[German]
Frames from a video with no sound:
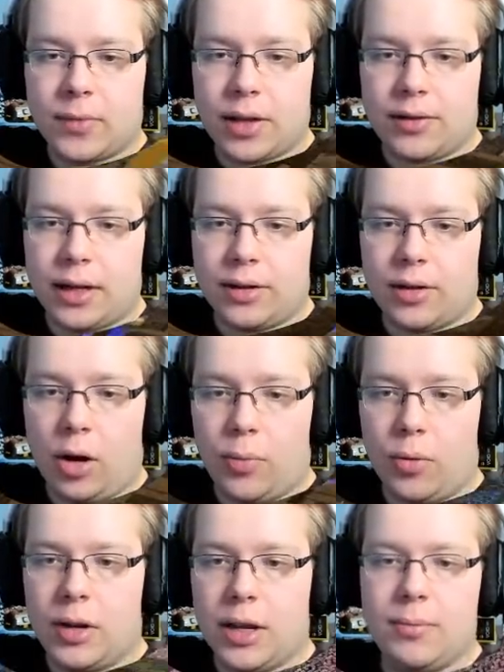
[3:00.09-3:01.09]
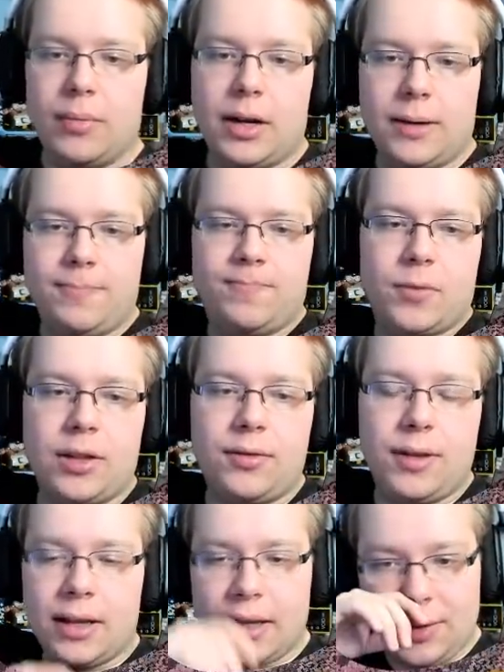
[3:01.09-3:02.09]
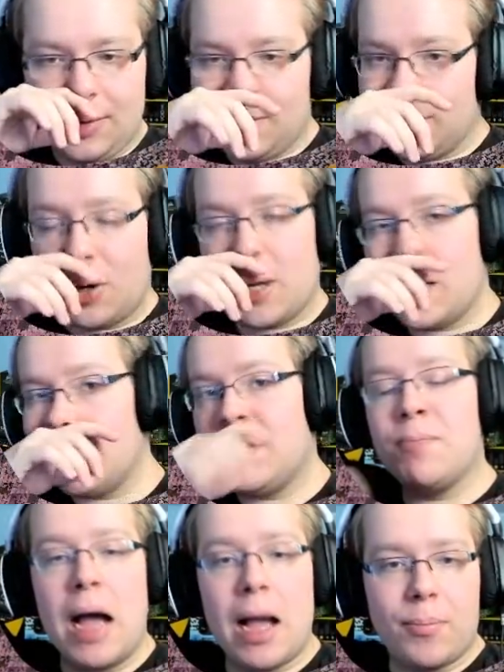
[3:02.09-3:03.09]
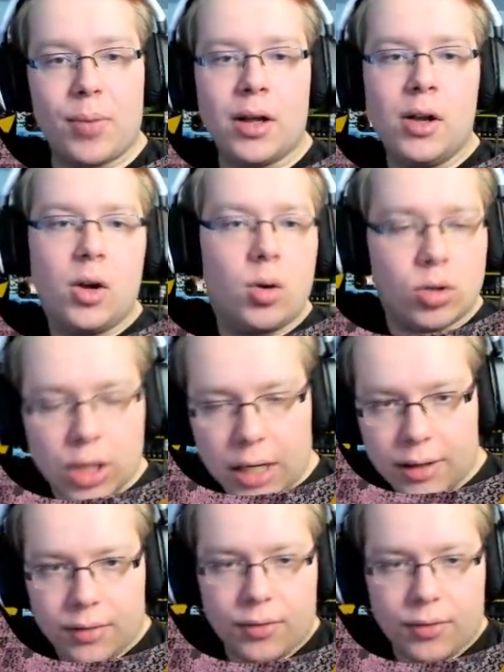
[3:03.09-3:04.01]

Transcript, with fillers: Das ist halt das Hauptproblem. Ähm, deswegen ist diese Folge jetzt nicht machbar. Und statt dass wir